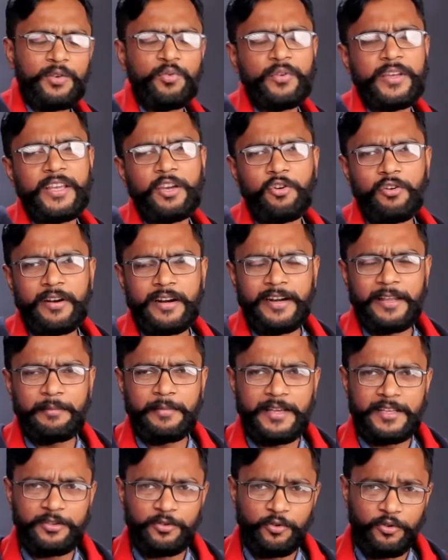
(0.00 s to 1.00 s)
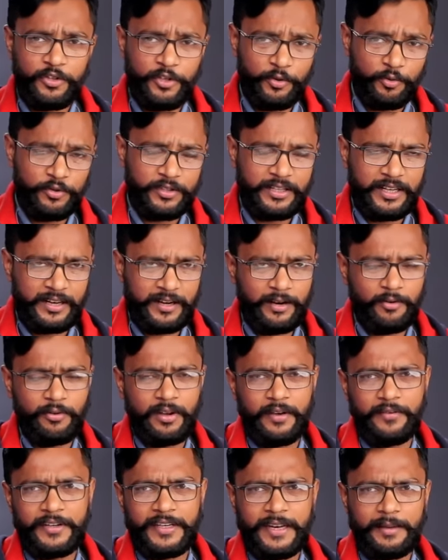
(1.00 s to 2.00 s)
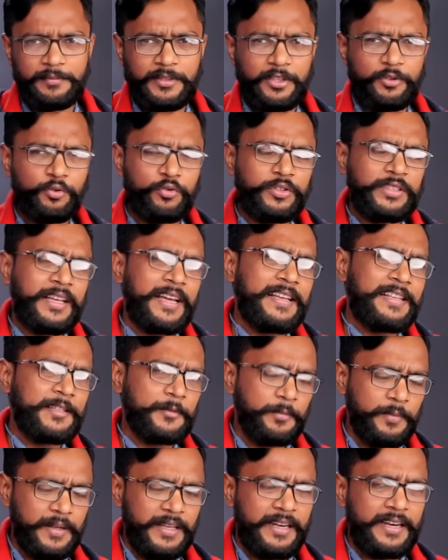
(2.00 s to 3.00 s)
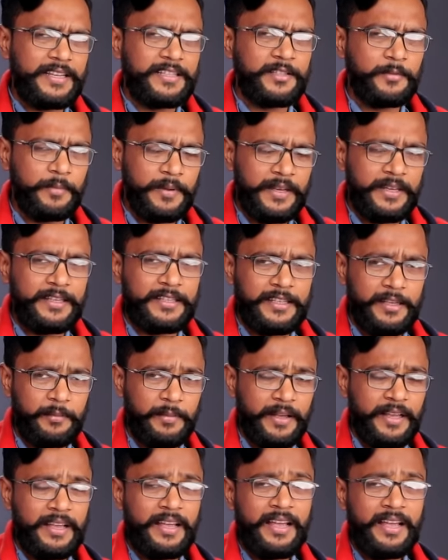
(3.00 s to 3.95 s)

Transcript: क्योंकि ऑलरेडी मैं इसको यूज़ कर रहा हूँ काफ़ी टाइम से तो उसका एक्सपीरियंस भी इसी में